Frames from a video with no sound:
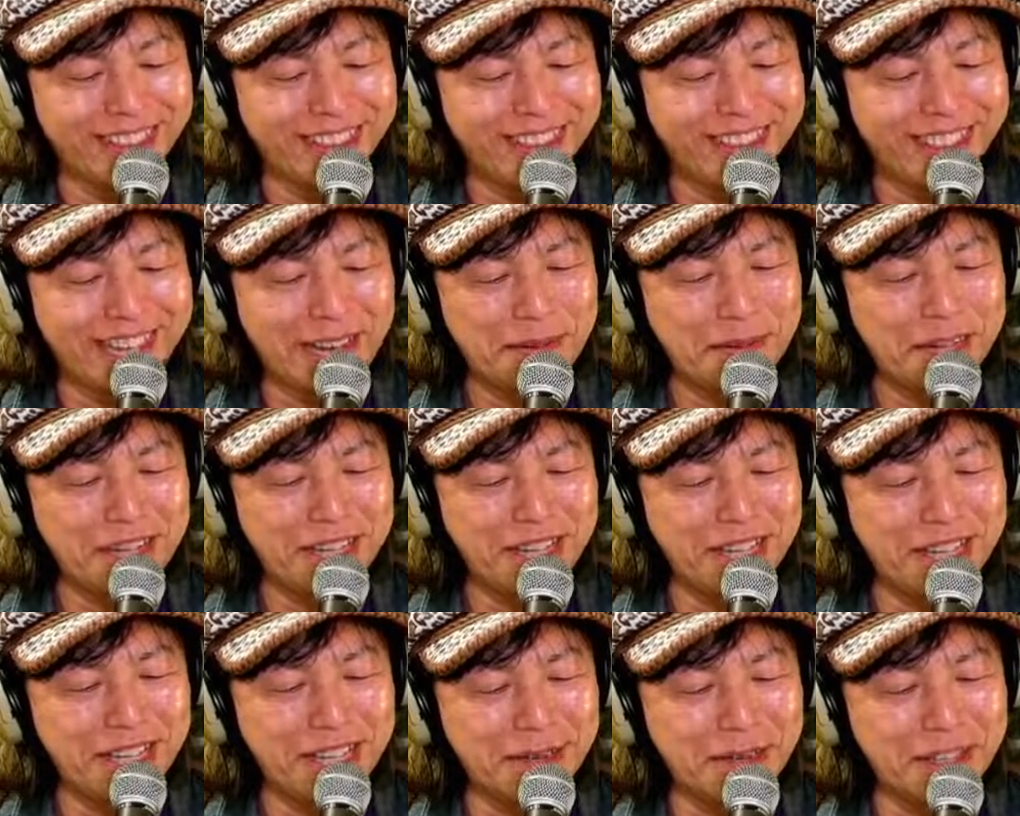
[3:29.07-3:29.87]
画面
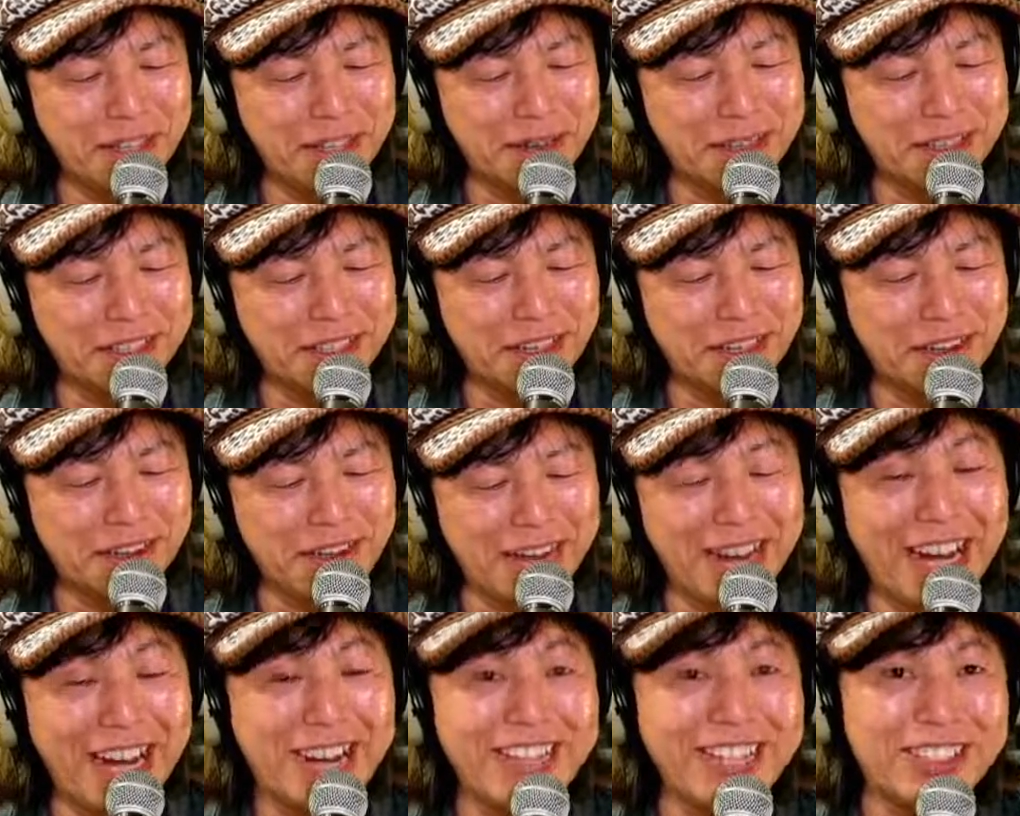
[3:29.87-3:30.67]
綺麗に見えてますよ。
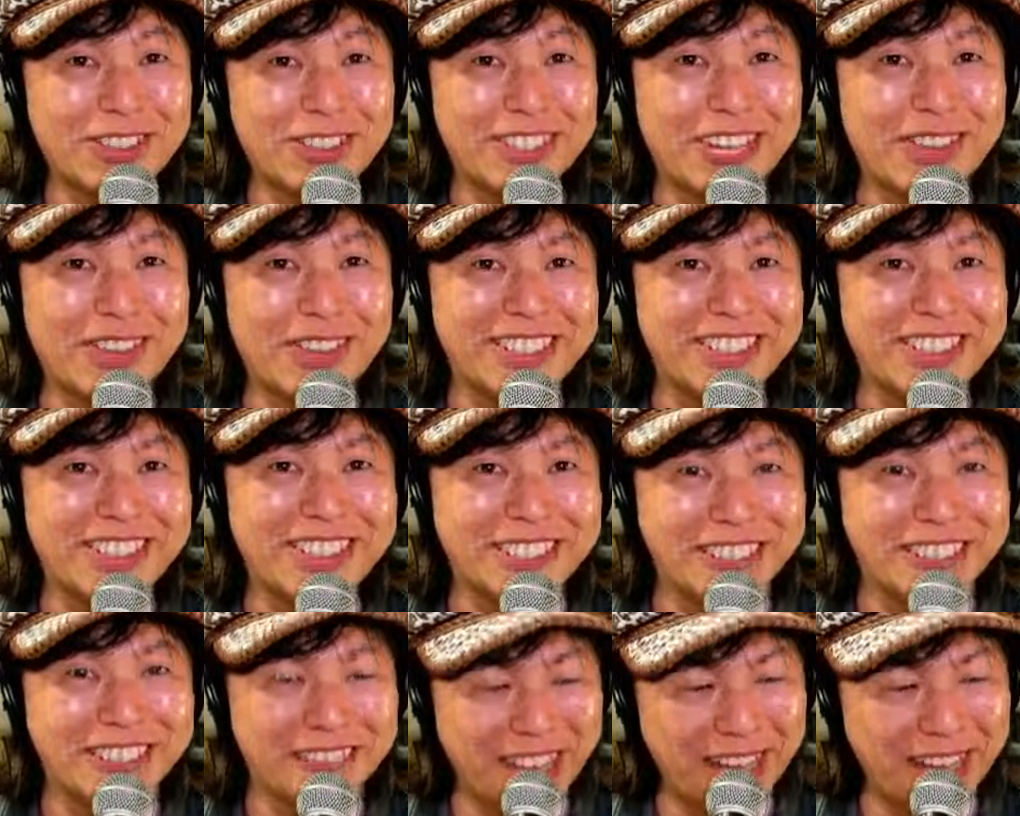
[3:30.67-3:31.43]
ありがとうございます。